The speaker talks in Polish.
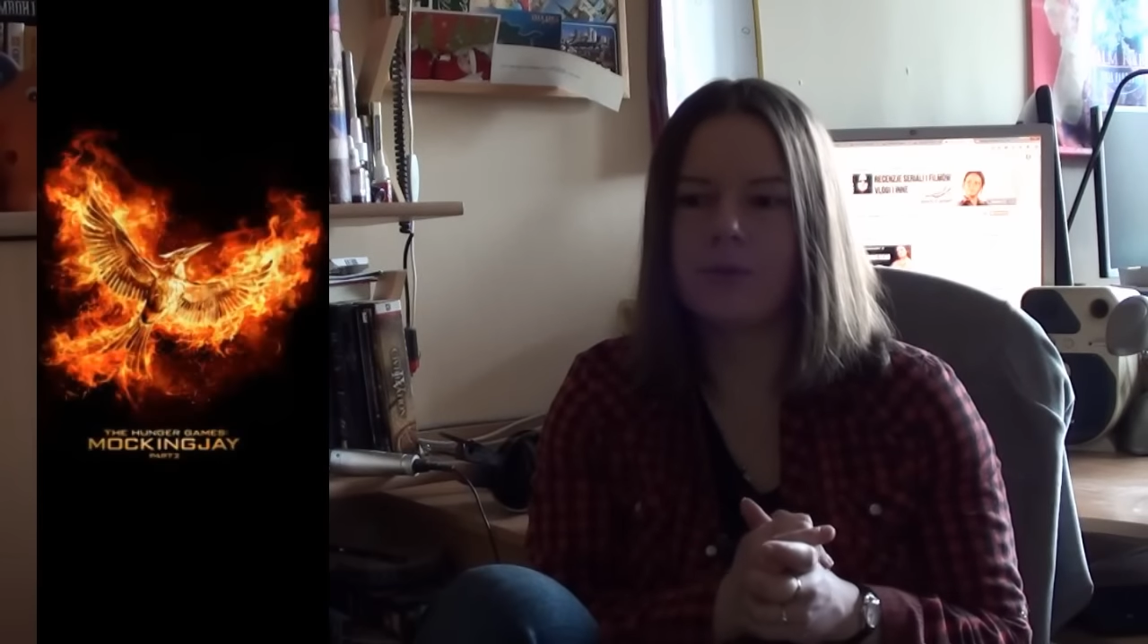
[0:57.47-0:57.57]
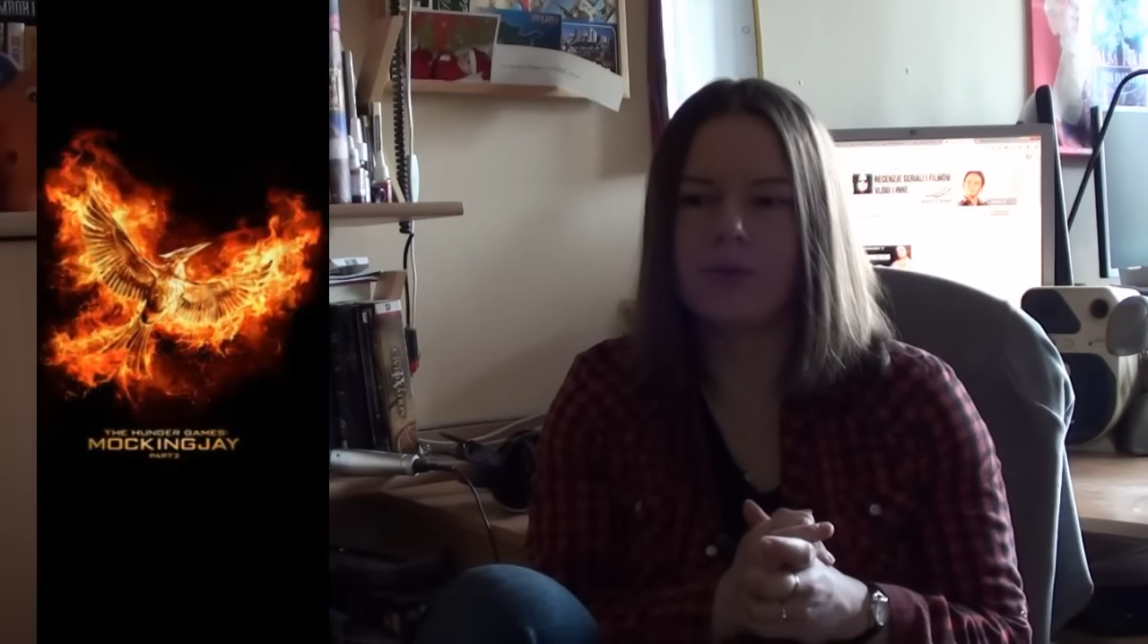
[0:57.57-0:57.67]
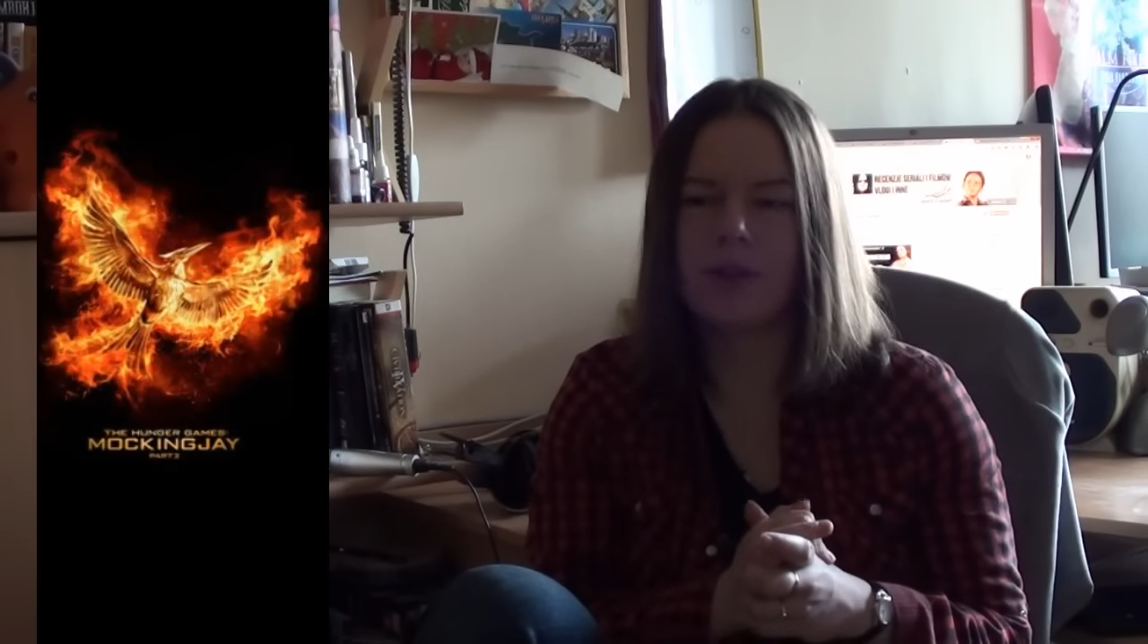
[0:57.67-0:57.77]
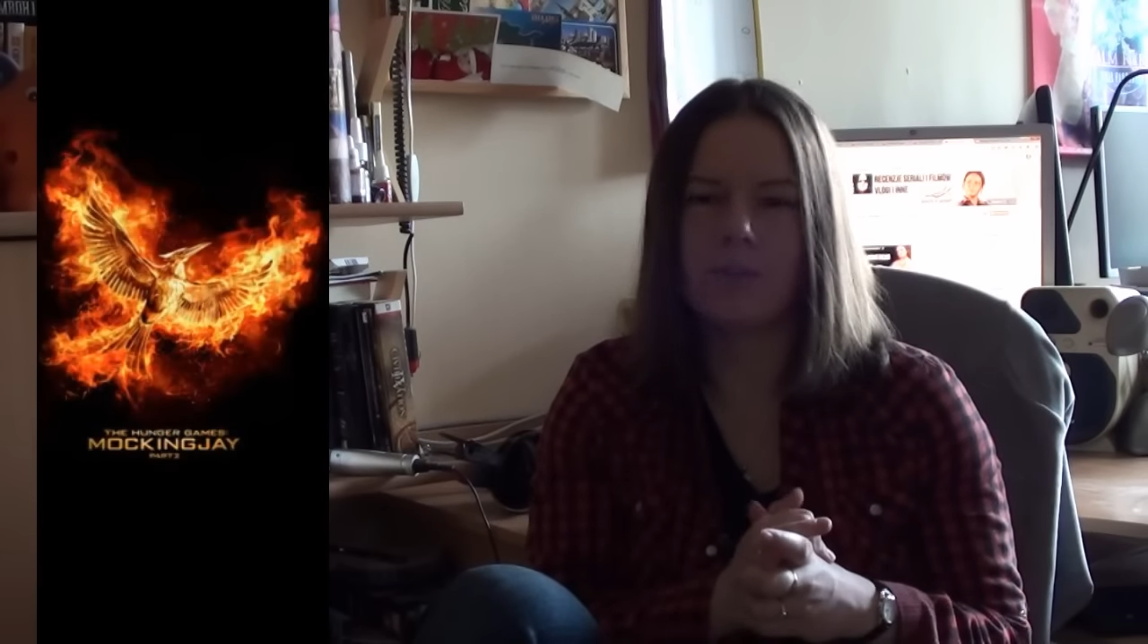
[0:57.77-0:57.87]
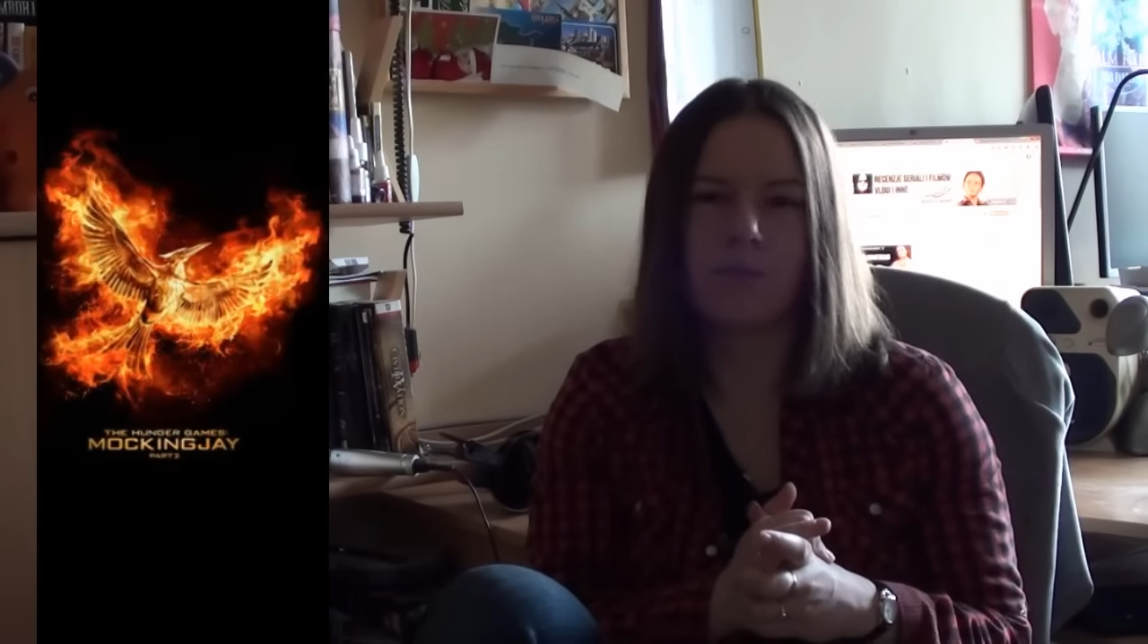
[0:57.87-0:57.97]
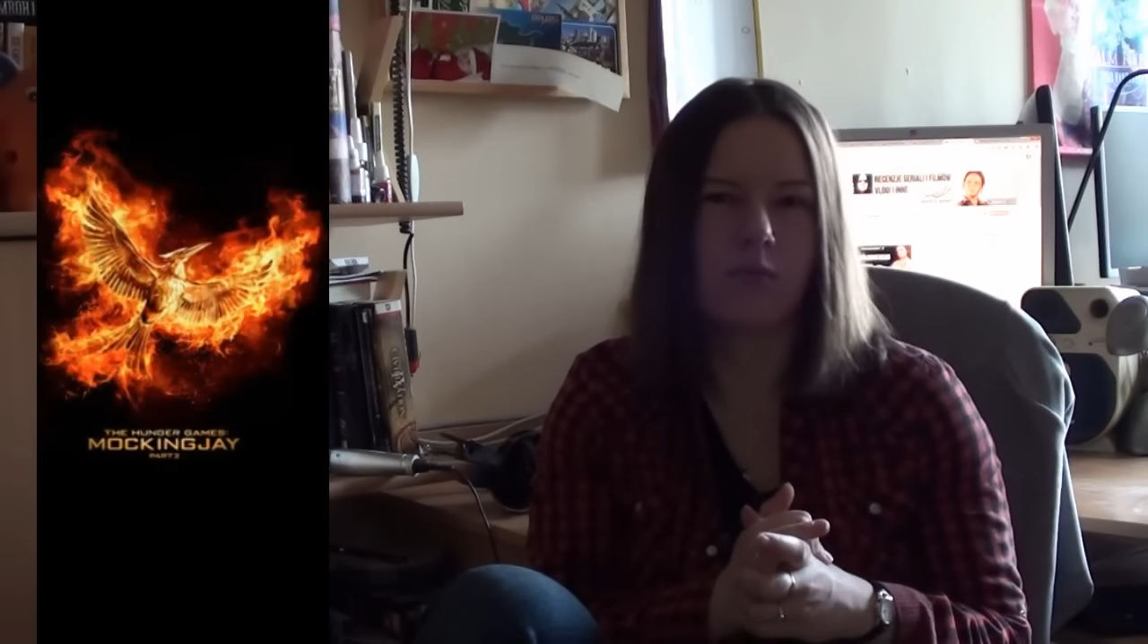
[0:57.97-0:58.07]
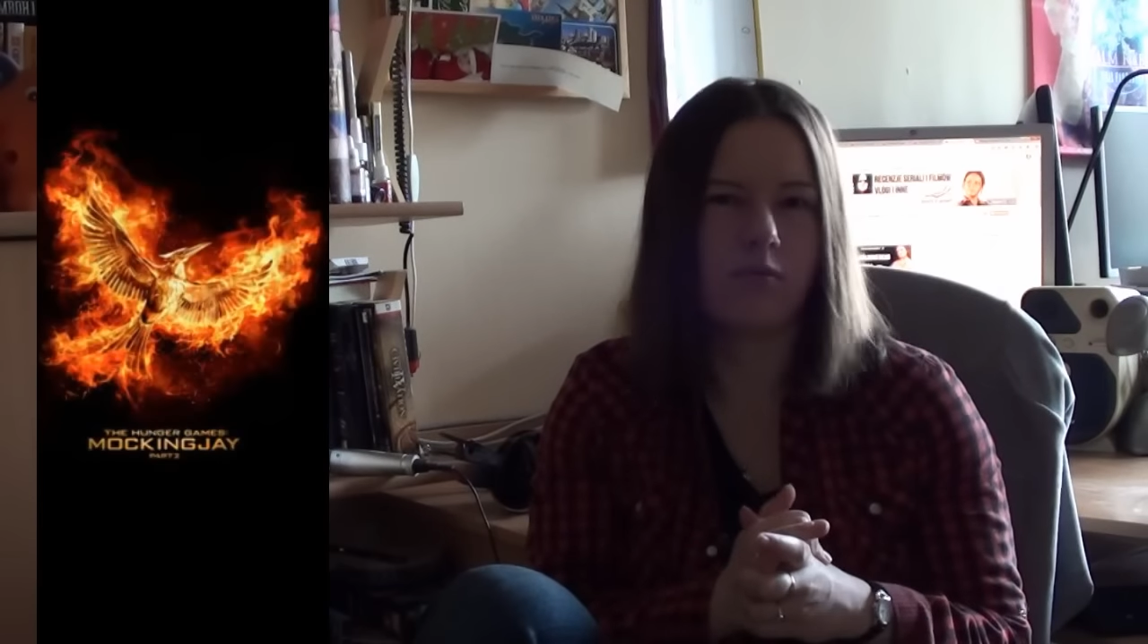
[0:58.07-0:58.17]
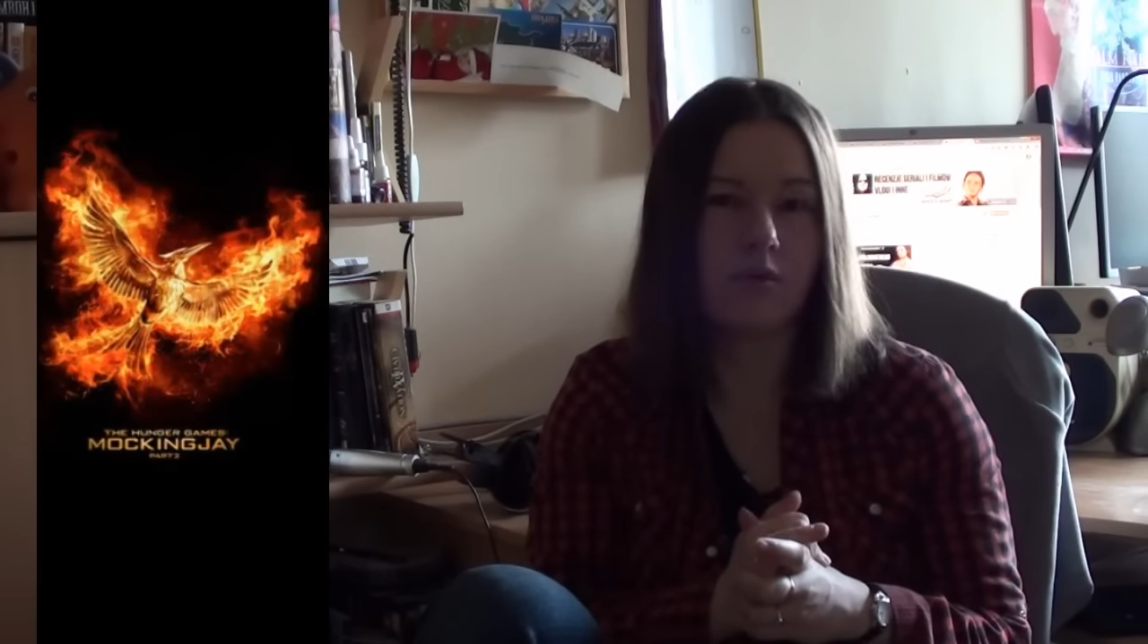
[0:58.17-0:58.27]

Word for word: 2,5,